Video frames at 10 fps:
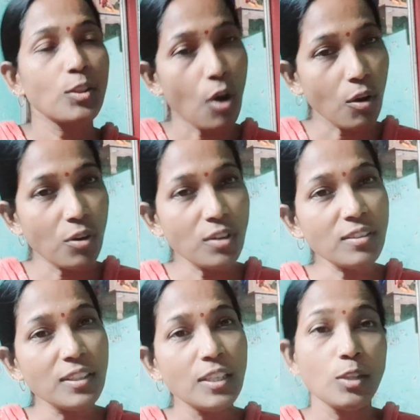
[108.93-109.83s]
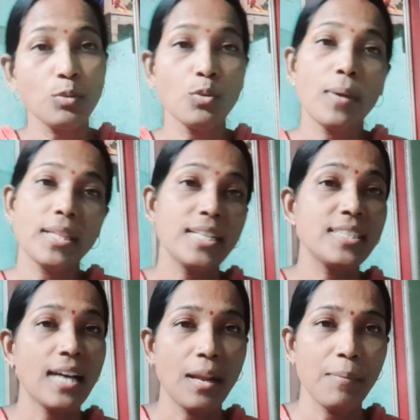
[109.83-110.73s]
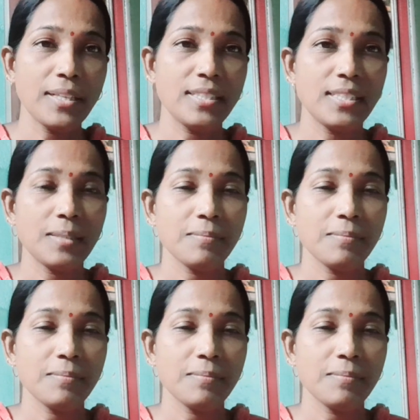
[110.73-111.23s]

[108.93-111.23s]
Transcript: তখন তোমাদের জ্বালা বাচ্ছে